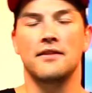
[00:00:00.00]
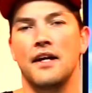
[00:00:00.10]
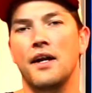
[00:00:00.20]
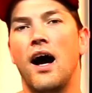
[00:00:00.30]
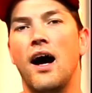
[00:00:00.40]

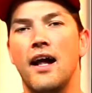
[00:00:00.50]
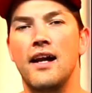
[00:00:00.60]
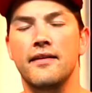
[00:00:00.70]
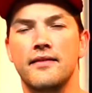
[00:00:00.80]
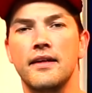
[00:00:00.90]
Denn
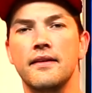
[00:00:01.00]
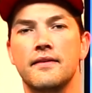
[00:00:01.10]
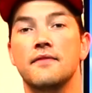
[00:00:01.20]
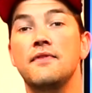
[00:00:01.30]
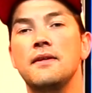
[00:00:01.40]
ALS
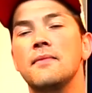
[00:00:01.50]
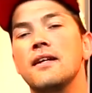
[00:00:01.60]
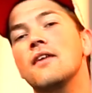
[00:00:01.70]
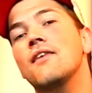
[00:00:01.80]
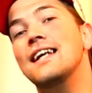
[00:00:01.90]
ist, wie
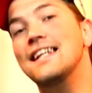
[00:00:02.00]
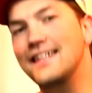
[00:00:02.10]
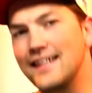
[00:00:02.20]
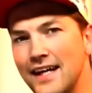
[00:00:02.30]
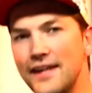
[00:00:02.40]
mittlerweile
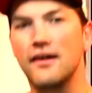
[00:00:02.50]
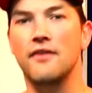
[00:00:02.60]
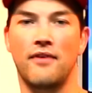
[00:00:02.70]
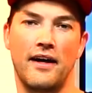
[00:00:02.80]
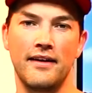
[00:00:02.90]

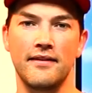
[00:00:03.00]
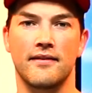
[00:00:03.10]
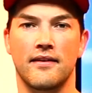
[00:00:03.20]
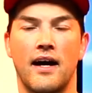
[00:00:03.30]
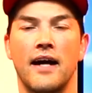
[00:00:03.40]
jeder weiß,